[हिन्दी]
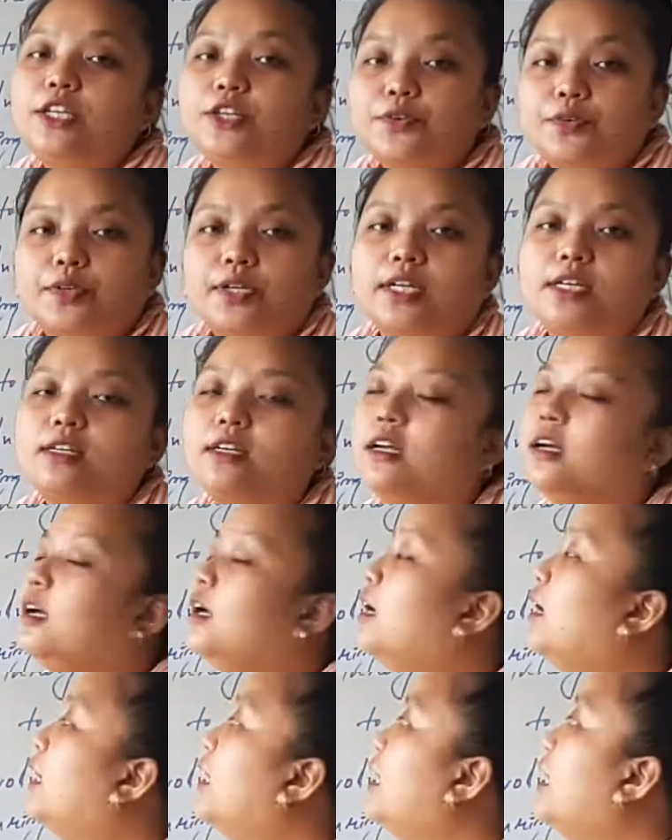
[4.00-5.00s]
uh, यूनिट
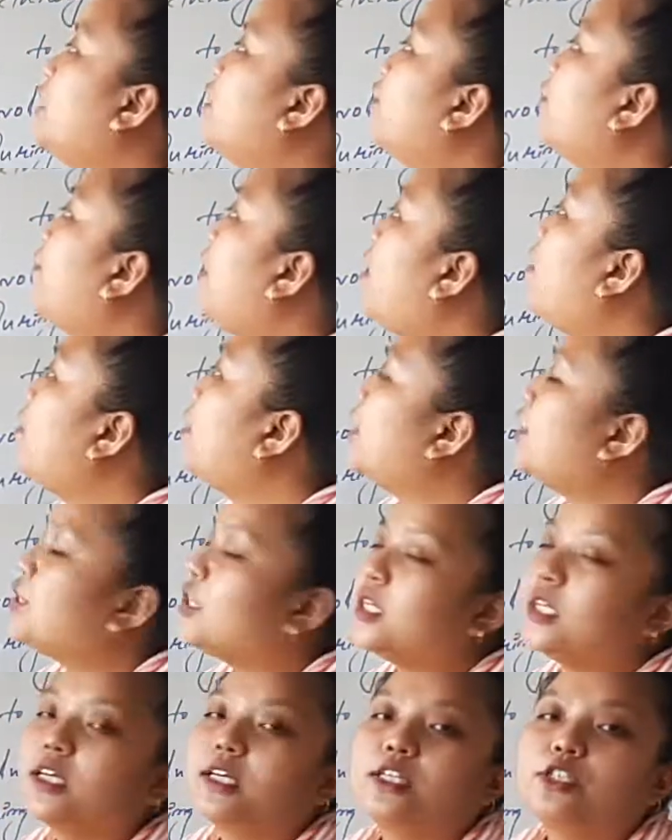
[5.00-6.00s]
ये जो
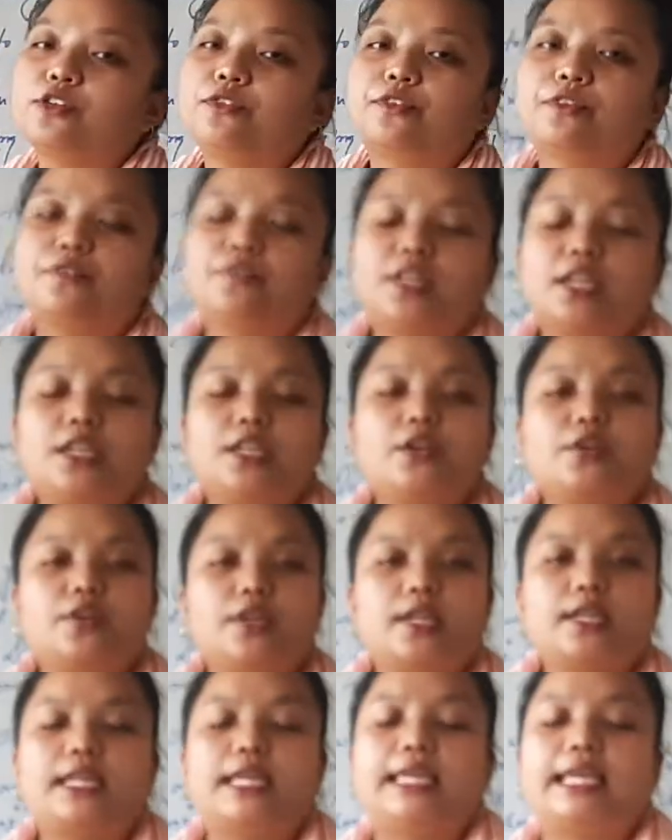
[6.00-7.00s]
फाउंडेशन का जो 15
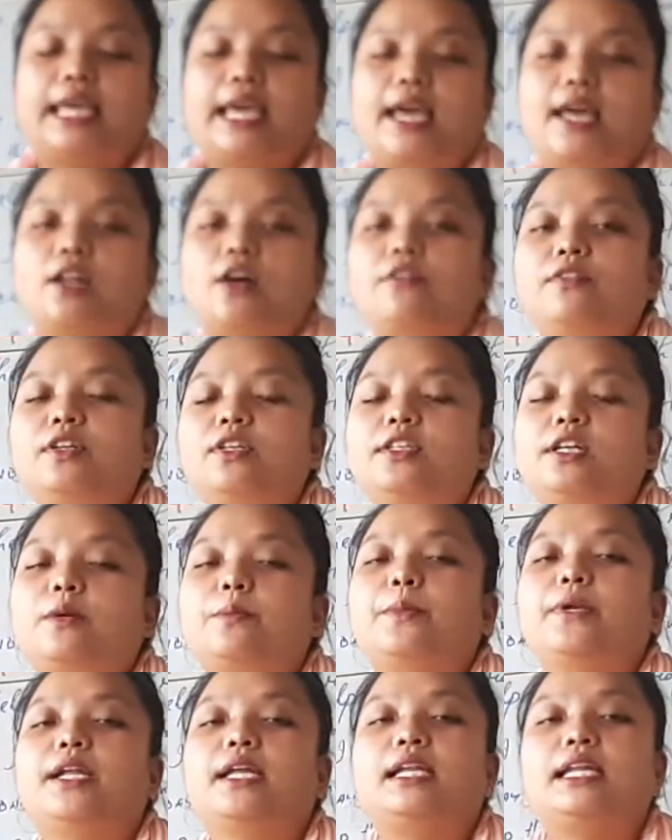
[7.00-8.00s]
यूनिट है केयर ऑफ द
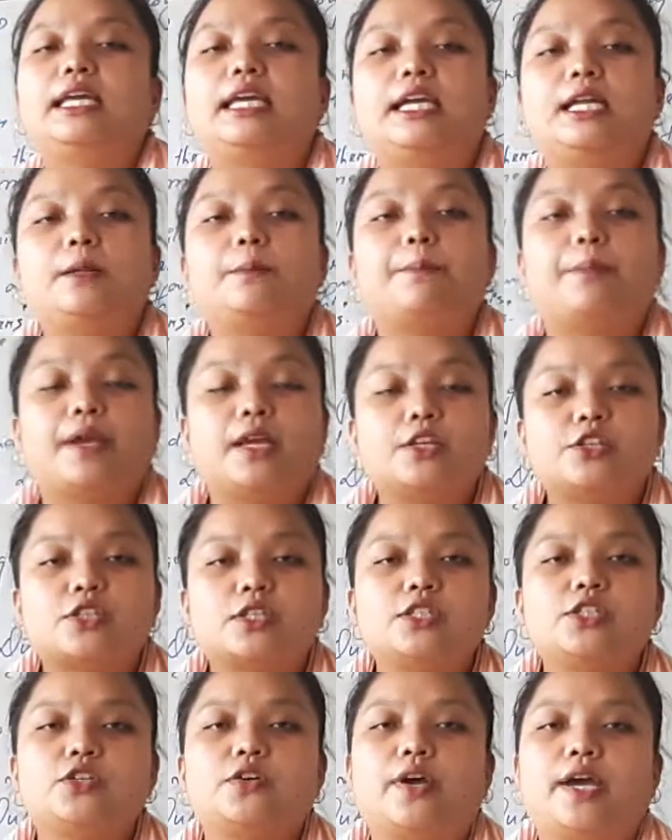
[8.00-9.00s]
टर्मिनली इल
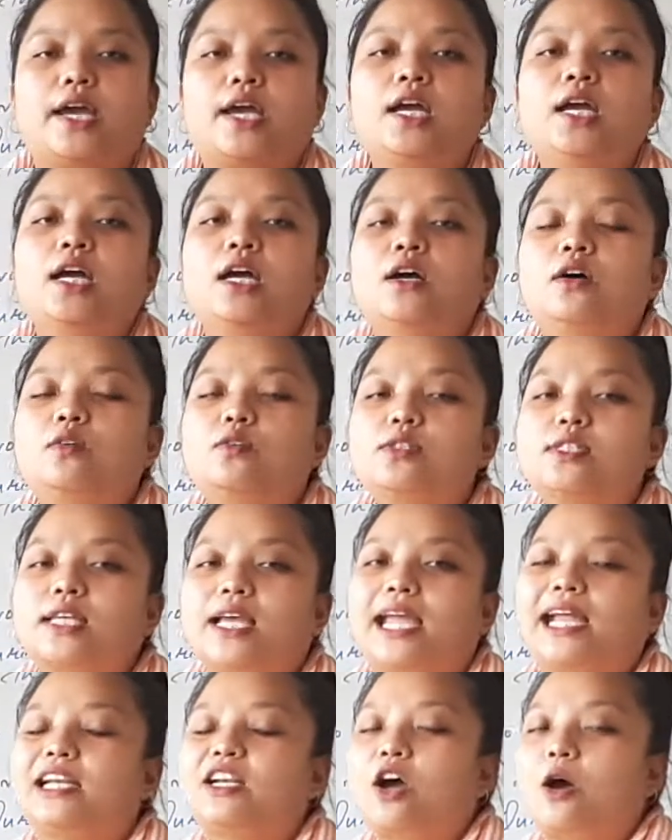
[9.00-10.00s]
पेशेंट जो है
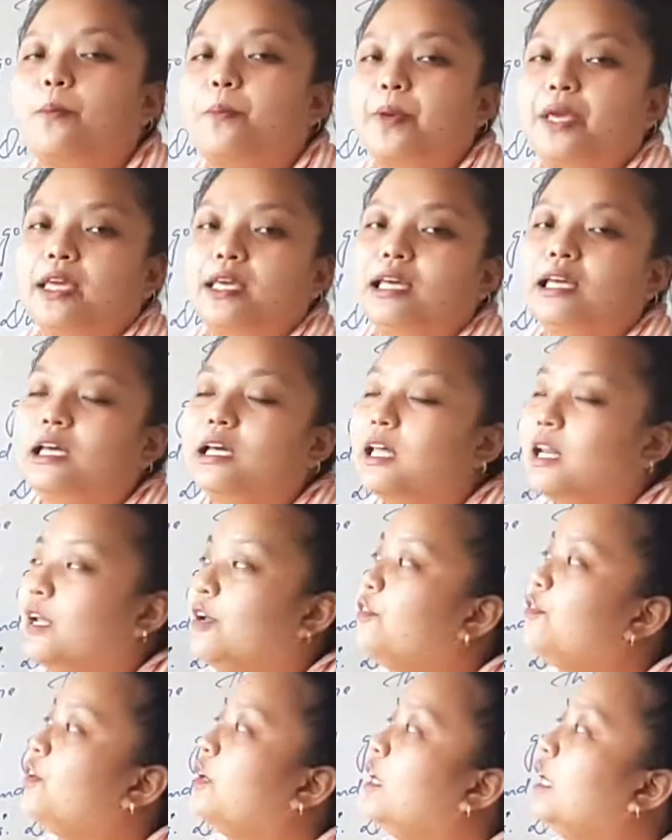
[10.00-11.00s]
उसका एक टॉपिक है
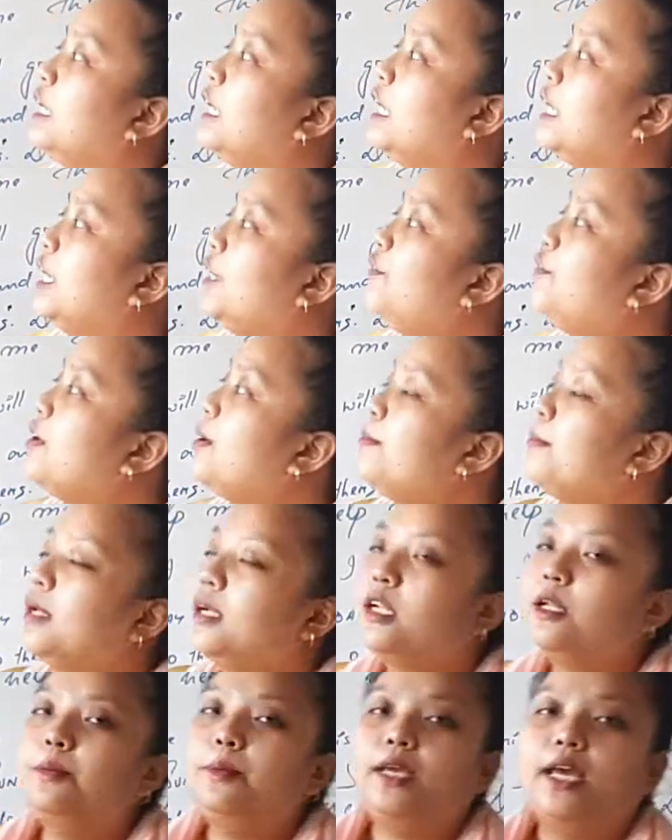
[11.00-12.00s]
ग्रिफ ग्रिफ का
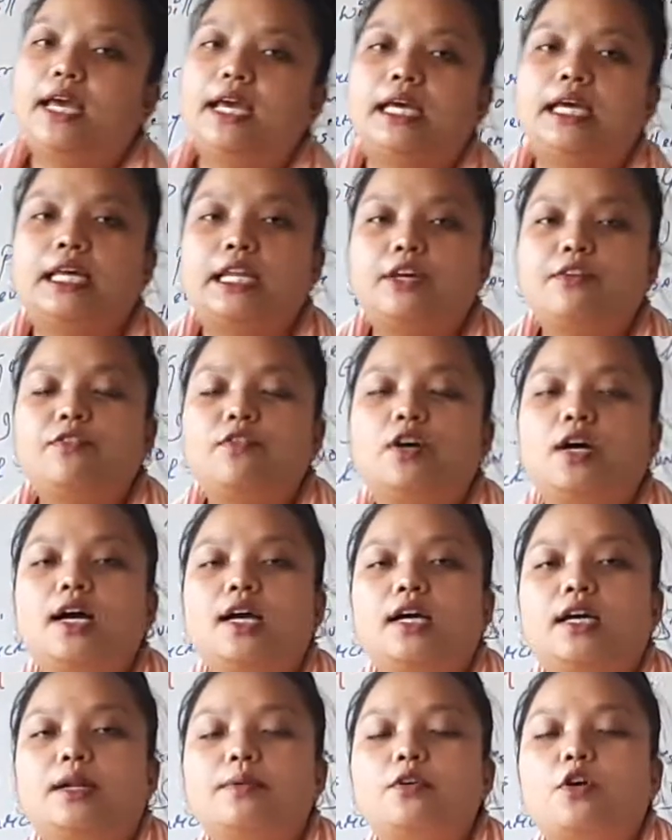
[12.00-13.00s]
मतलब क्या है ग्रिफ को
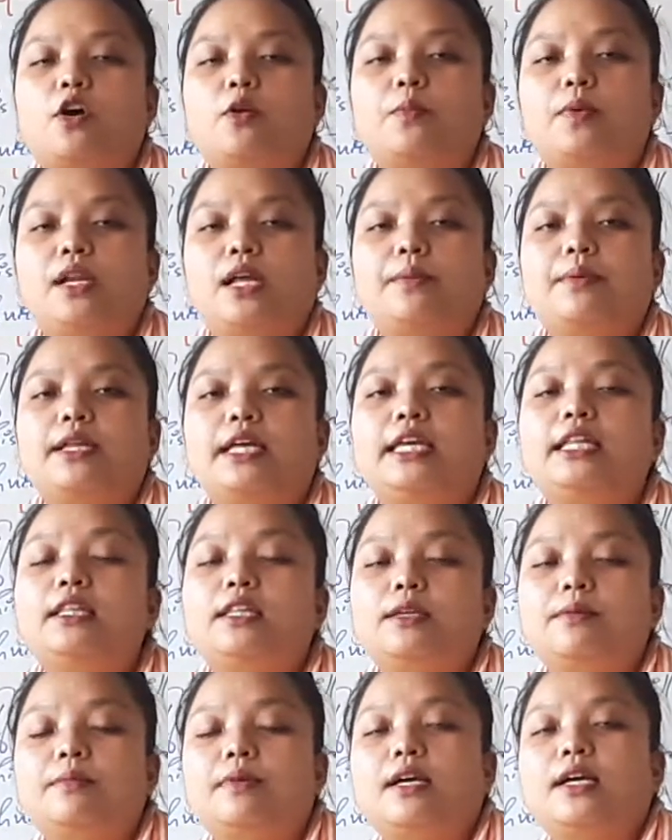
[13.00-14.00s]
अगर नॉर्मली अगर
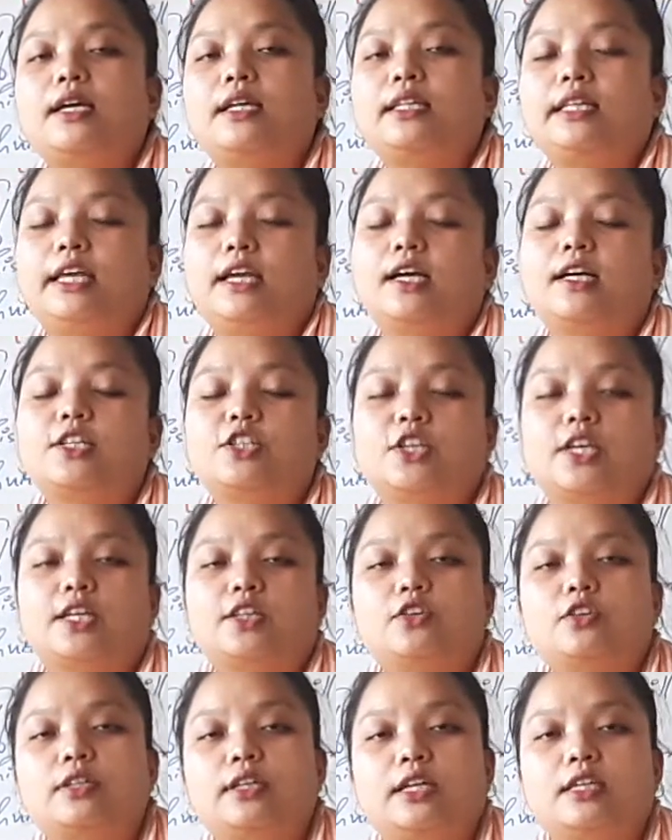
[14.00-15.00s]
हिंदी में अगर देखा जाए
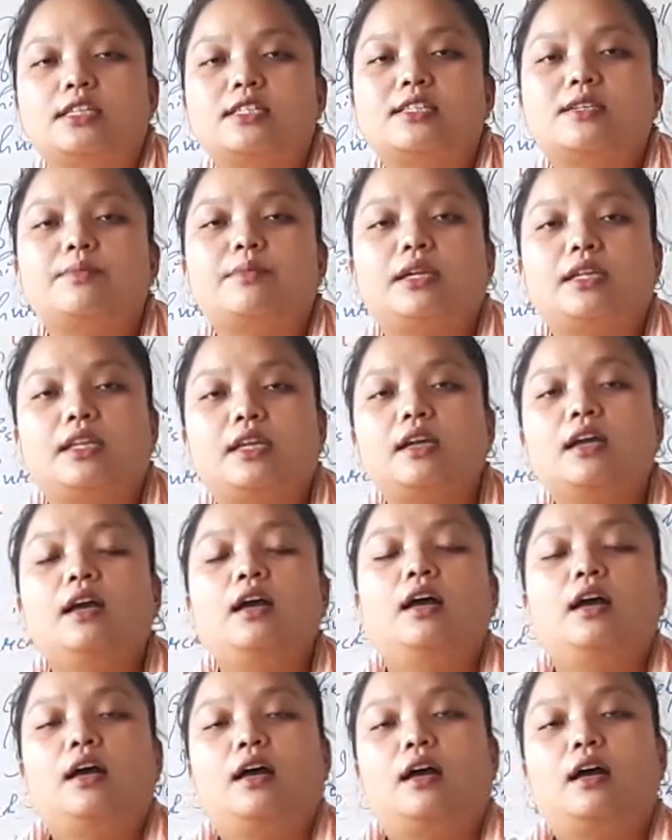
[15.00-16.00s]
तो देर इज़ द
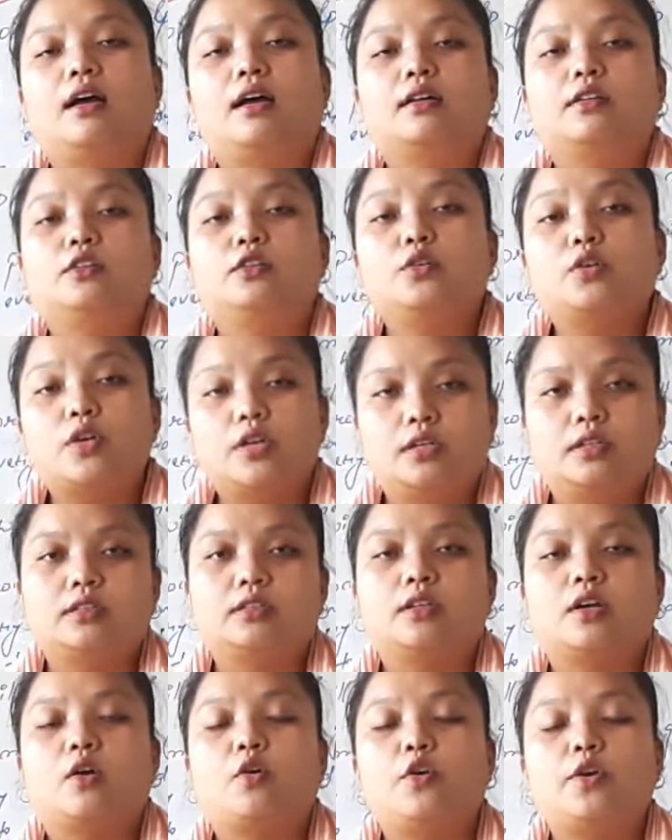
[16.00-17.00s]
मीनिंग दुख
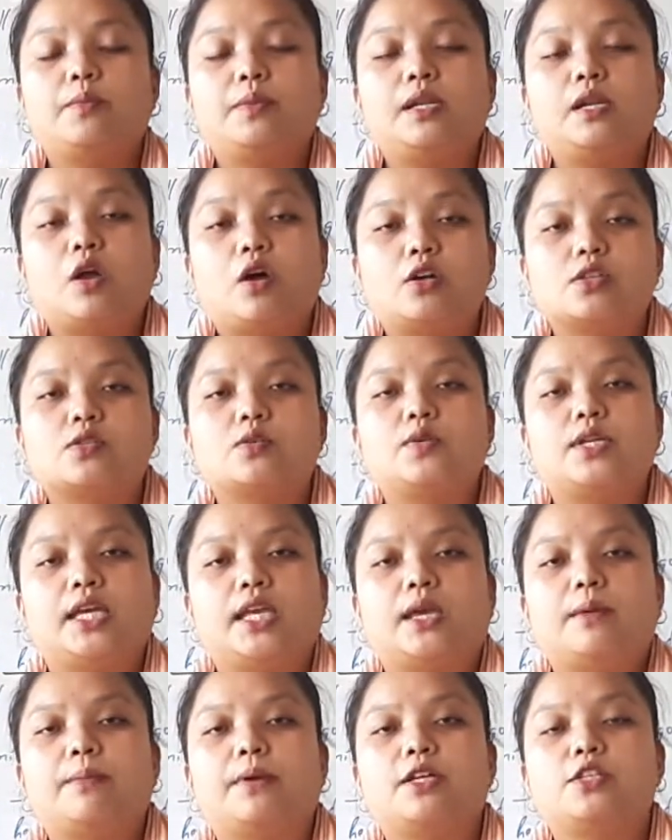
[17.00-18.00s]
कोई भी लॉस होने
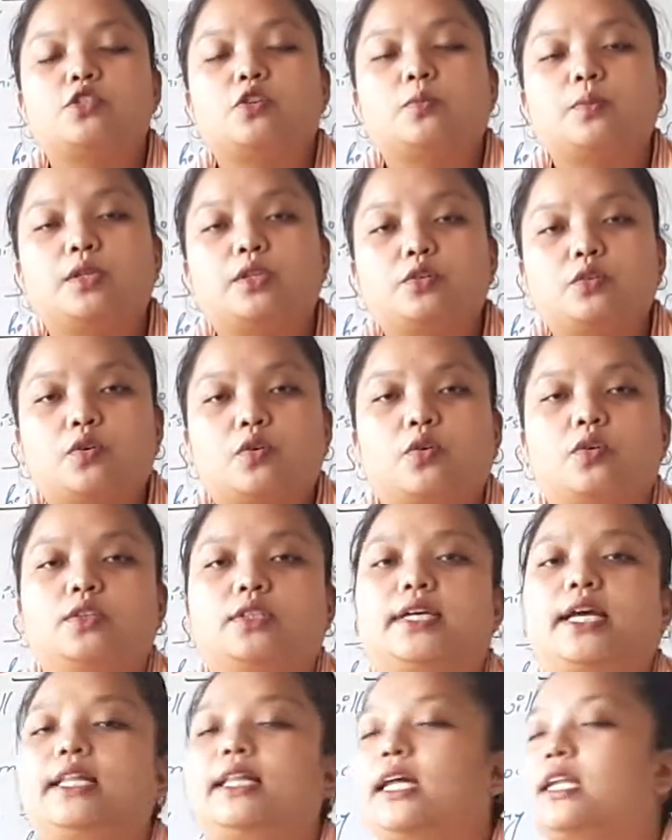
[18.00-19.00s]
के बाद जो भी दुख
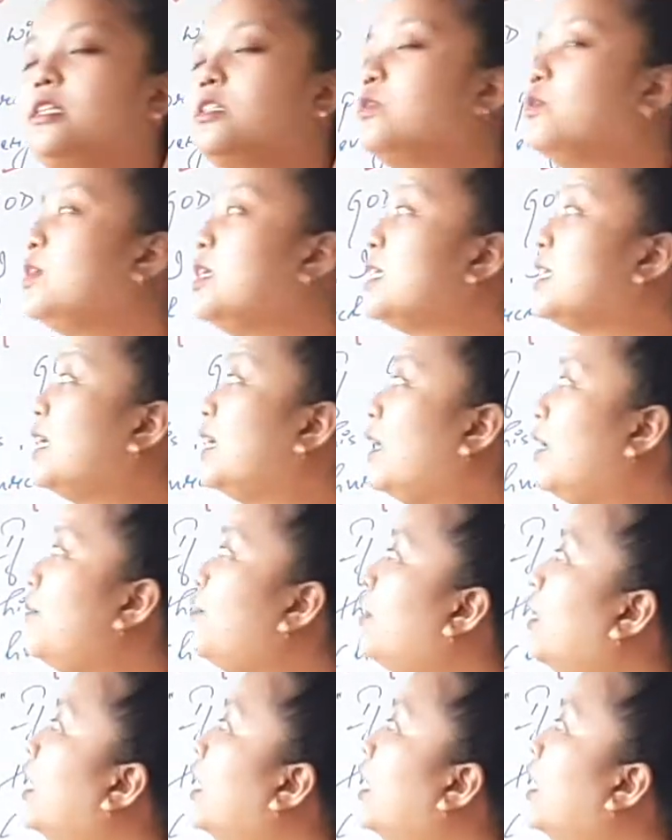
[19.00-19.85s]
होता है दैट इज़ नोन इज ग्रिफ